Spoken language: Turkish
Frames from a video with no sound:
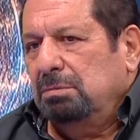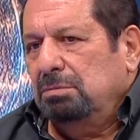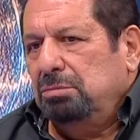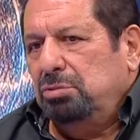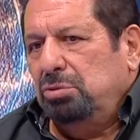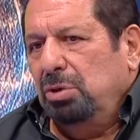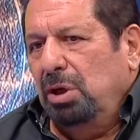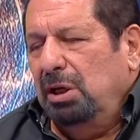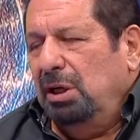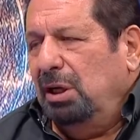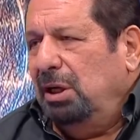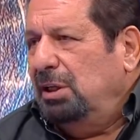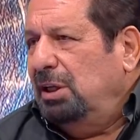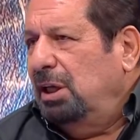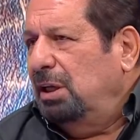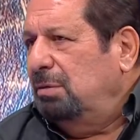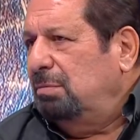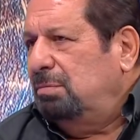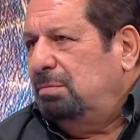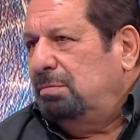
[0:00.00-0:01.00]
Şu ana
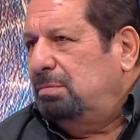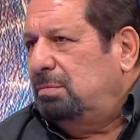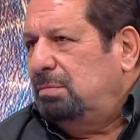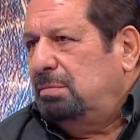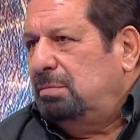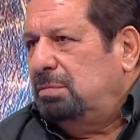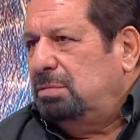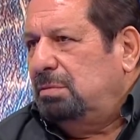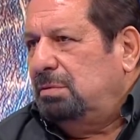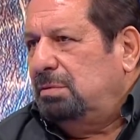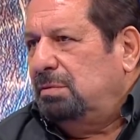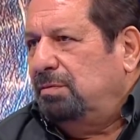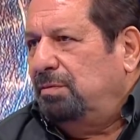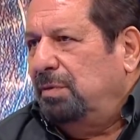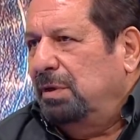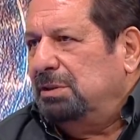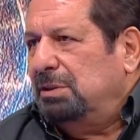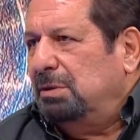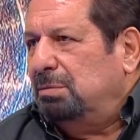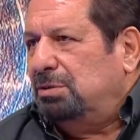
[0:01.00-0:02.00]
kadar
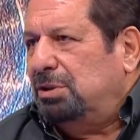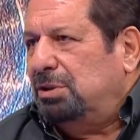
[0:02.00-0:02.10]
fazla bir